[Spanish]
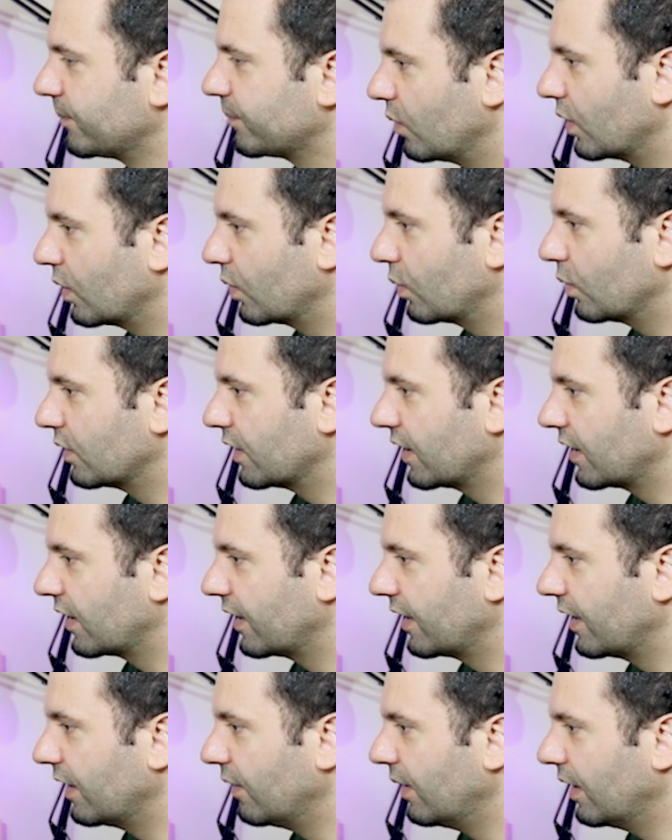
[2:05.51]
Voy a
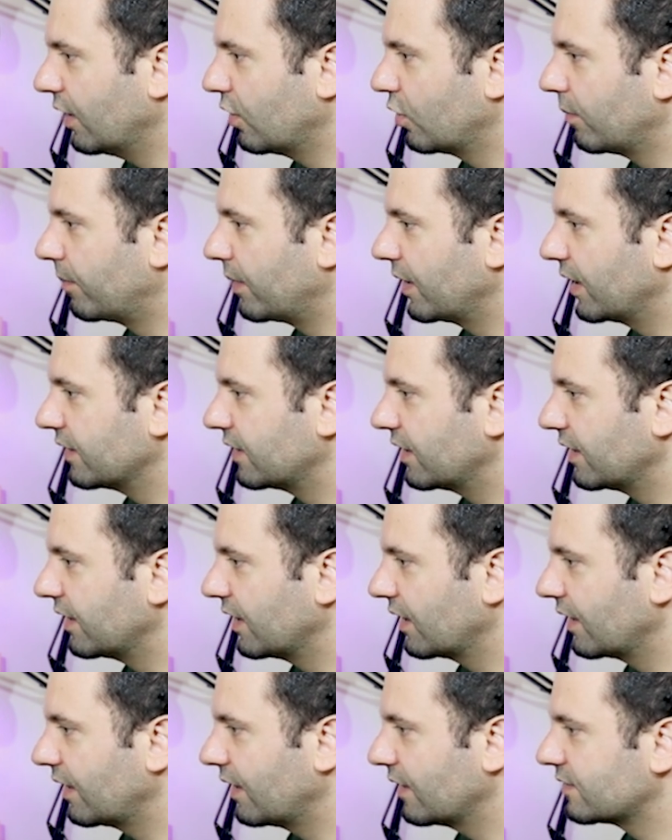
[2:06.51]
ocultarla de abajo para
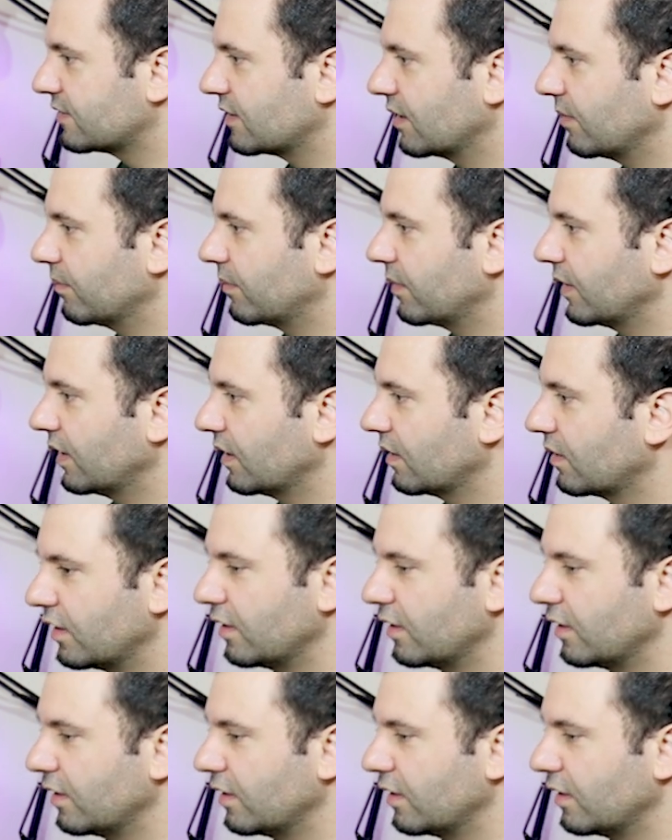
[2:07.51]
tenerla siempre